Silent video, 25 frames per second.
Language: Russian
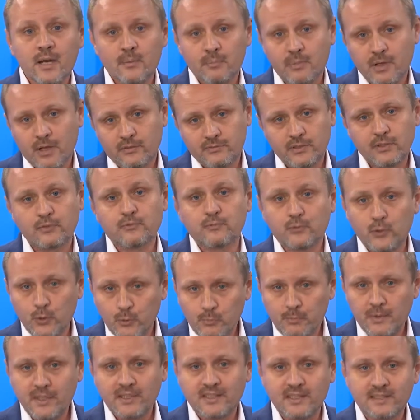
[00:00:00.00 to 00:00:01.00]
правда, в
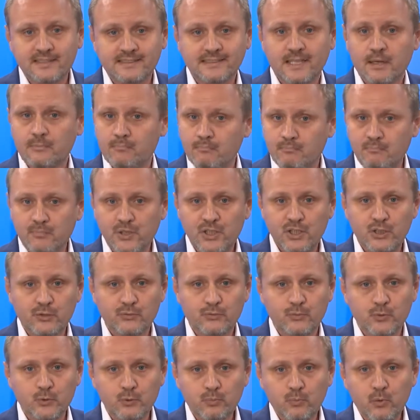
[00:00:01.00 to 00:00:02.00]
любительском
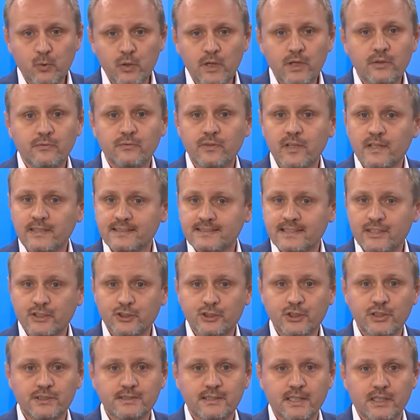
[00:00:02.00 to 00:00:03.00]
мини-футболе версия
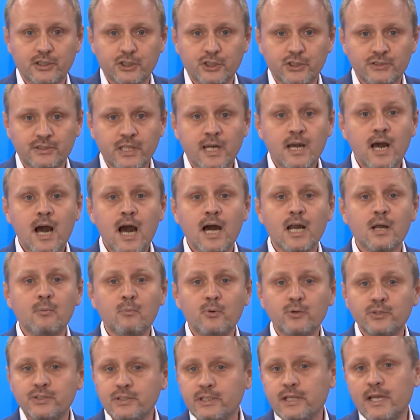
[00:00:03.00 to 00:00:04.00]
6 на 6. А
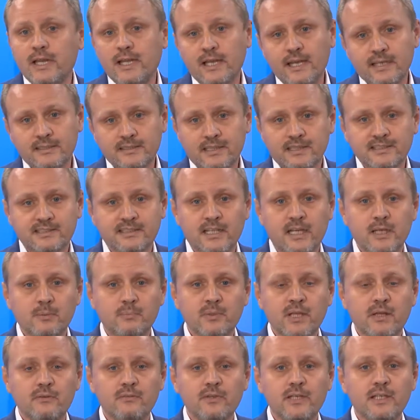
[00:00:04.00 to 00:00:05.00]
работник
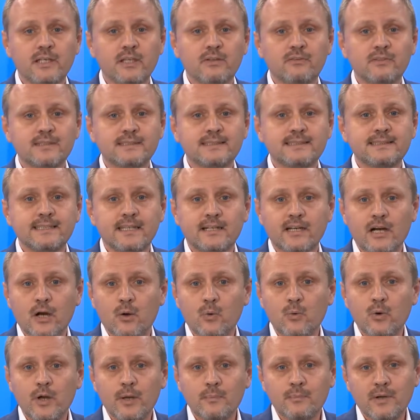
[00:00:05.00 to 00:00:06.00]
электросталеплавильного цеха
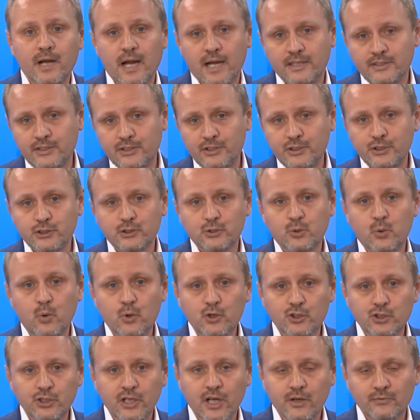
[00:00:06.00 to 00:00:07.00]
ОМК Денис
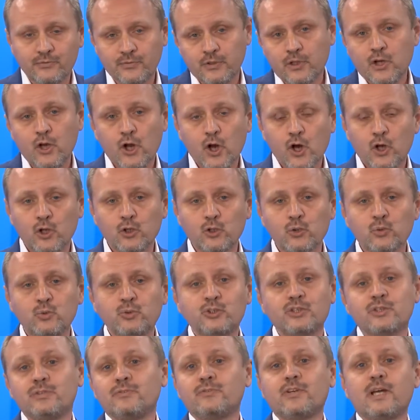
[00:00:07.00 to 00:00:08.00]
Коршиков –
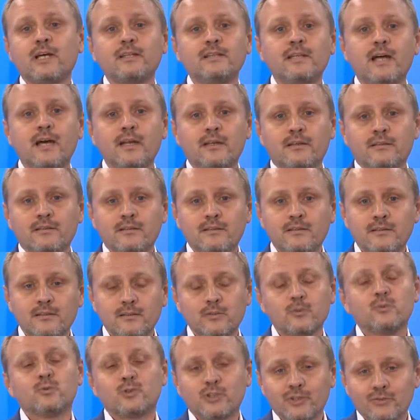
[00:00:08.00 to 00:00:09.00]
лучший вратарь,
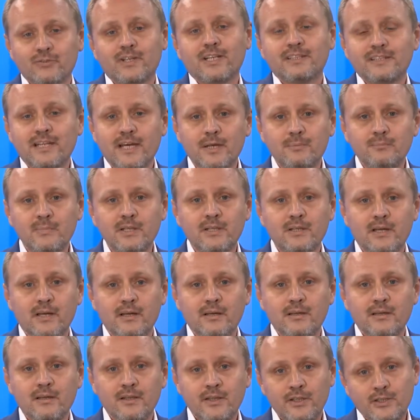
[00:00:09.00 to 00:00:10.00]
лучший вратарь мира.
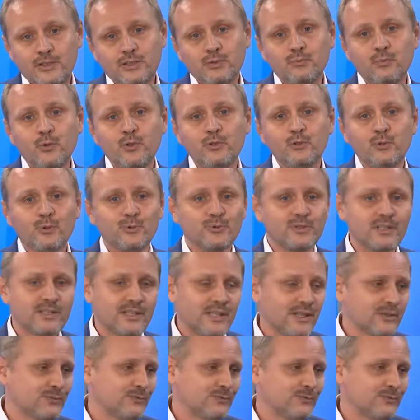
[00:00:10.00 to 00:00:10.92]
И сегодня он у нас в